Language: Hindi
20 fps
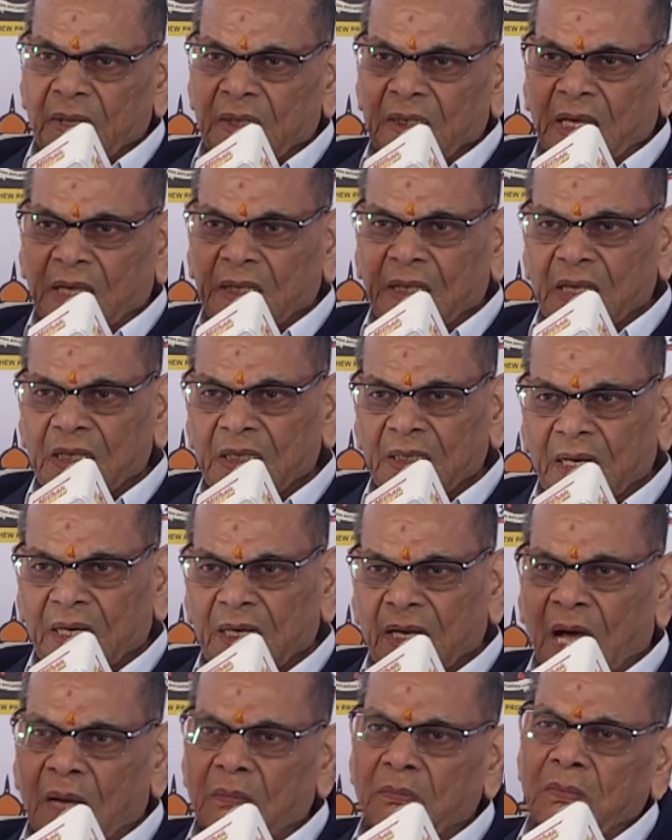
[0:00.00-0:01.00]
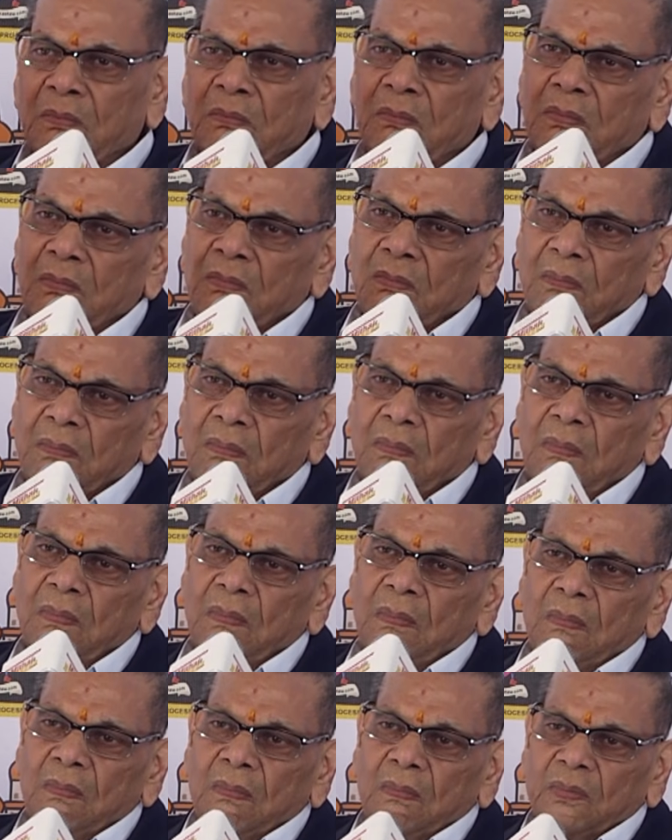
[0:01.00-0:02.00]
मैं दादाजी का नाम
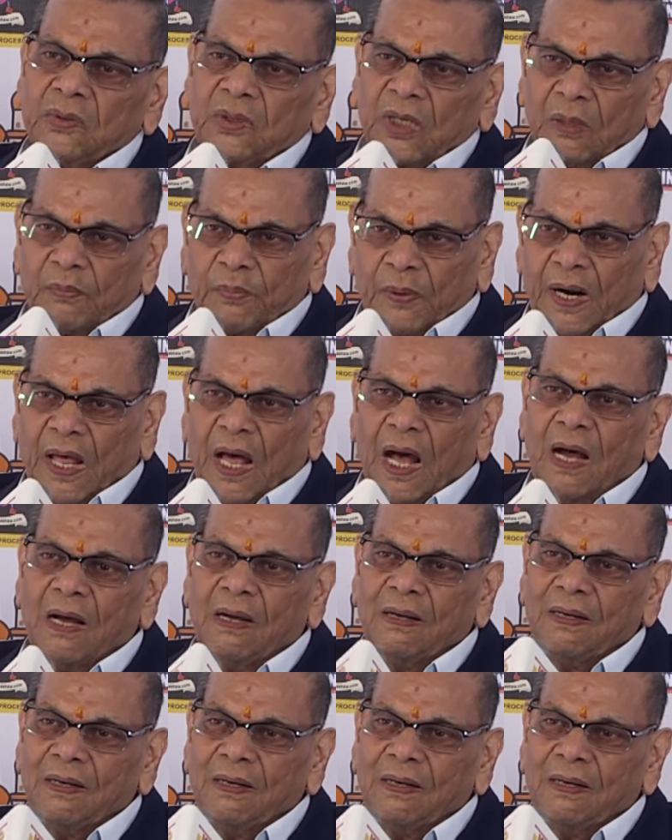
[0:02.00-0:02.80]
चल पड़ा